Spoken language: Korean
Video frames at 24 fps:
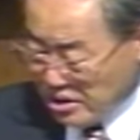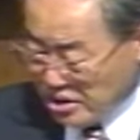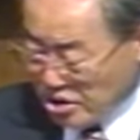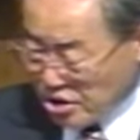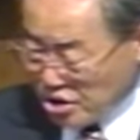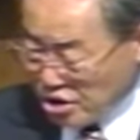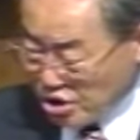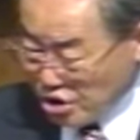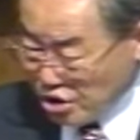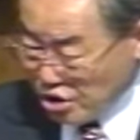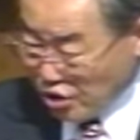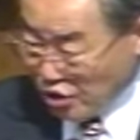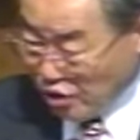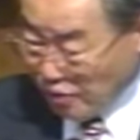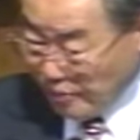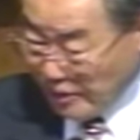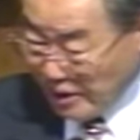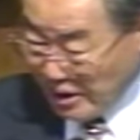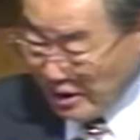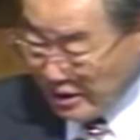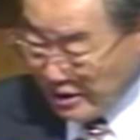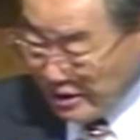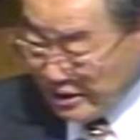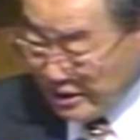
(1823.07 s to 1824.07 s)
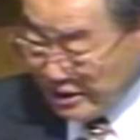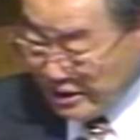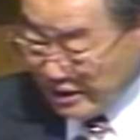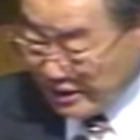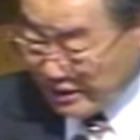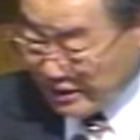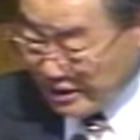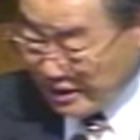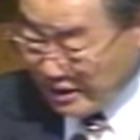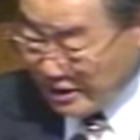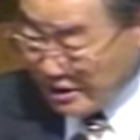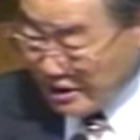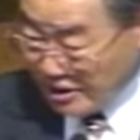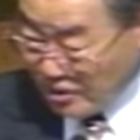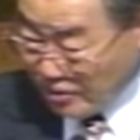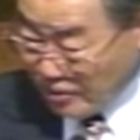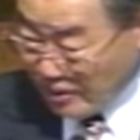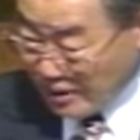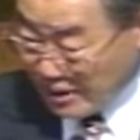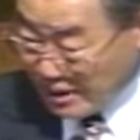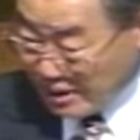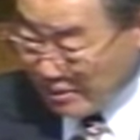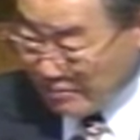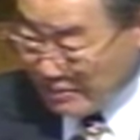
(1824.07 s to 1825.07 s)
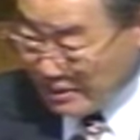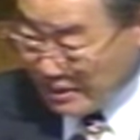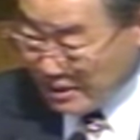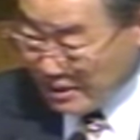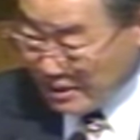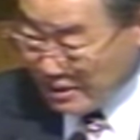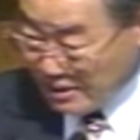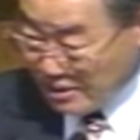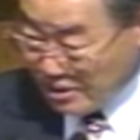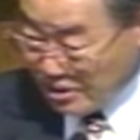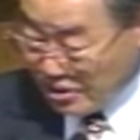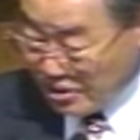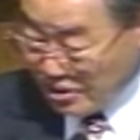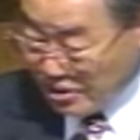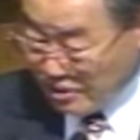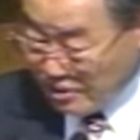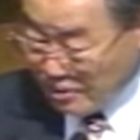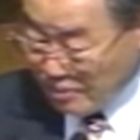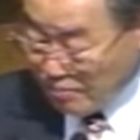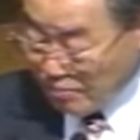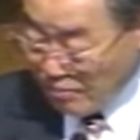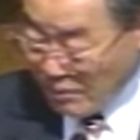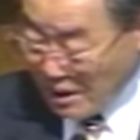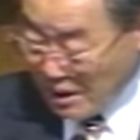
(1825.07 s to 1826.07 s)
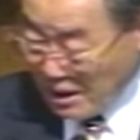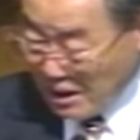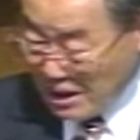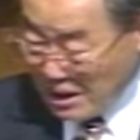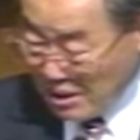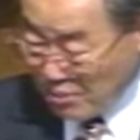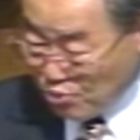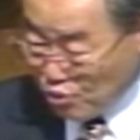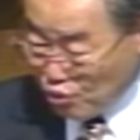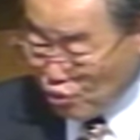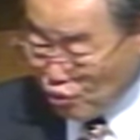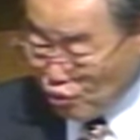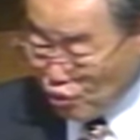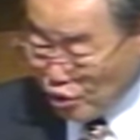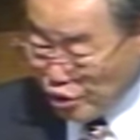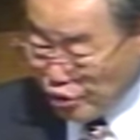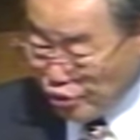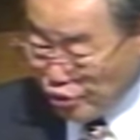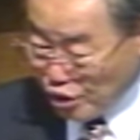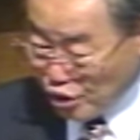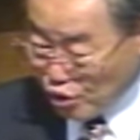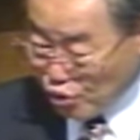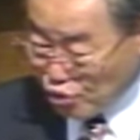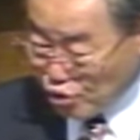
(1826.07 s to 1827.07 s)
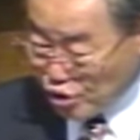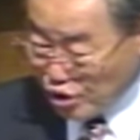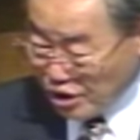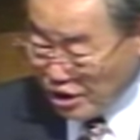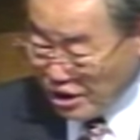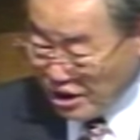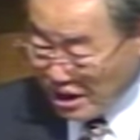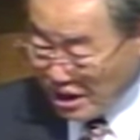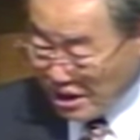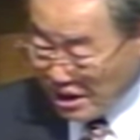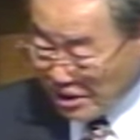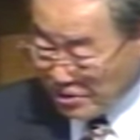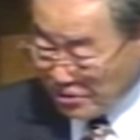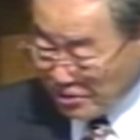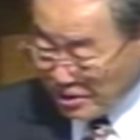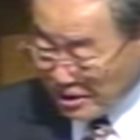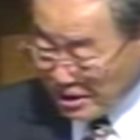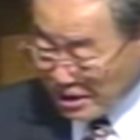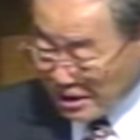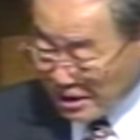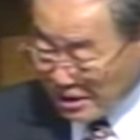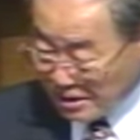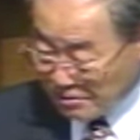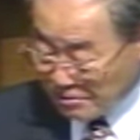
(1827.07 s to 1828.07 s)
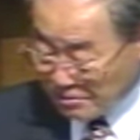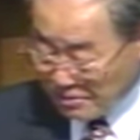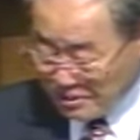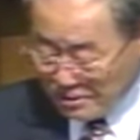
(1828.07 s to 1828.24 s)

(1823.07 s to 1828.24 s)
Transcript: 시험에 일지 않게 기도하라. 마음은 우리도 육신이 약하도다.